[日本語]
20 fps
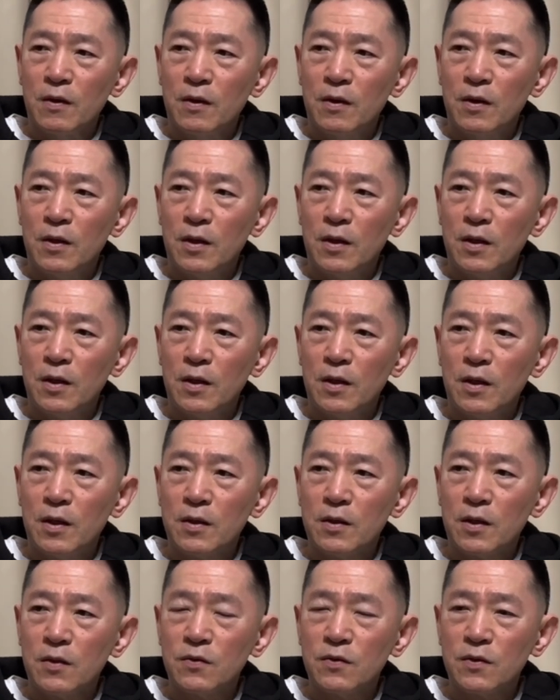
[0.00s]

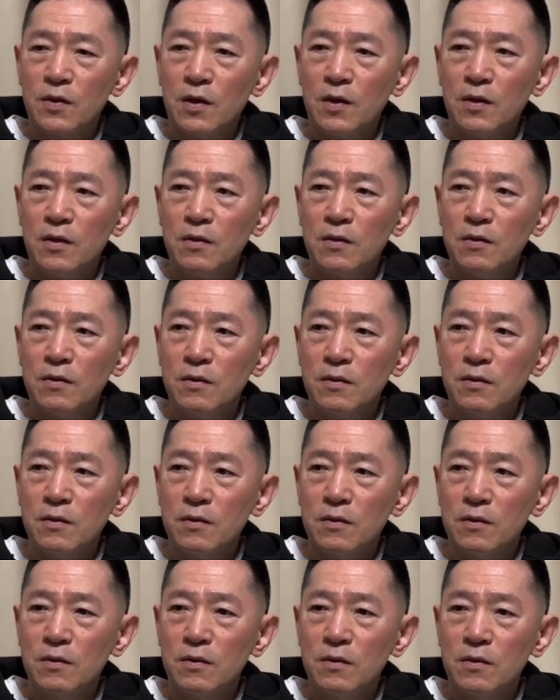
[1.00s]
えー、たくさん
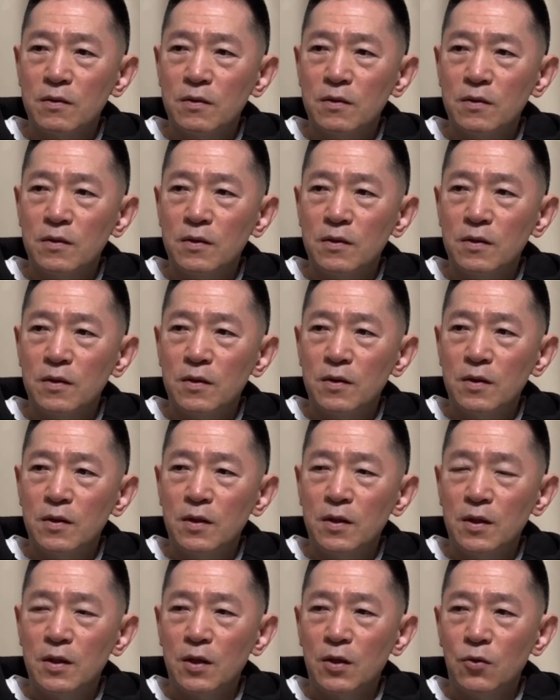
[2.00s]

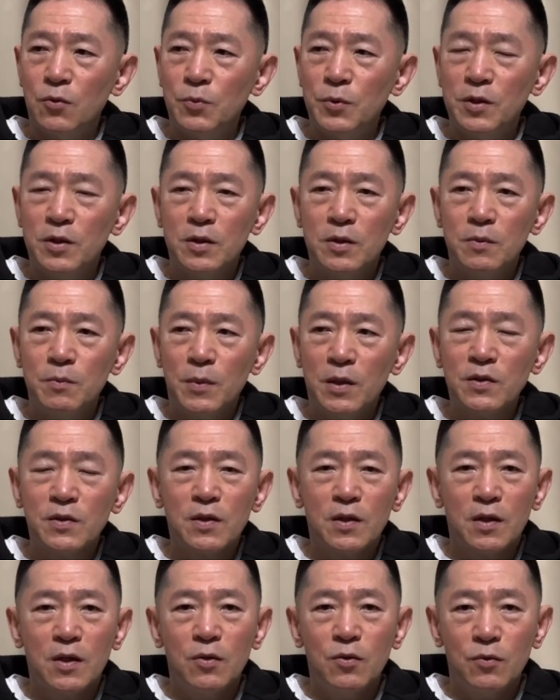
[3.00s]
映画を見まし
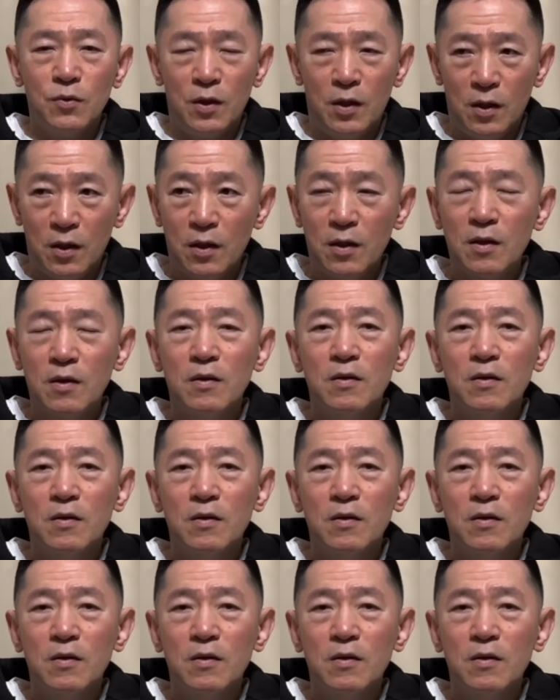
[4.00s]
たけどね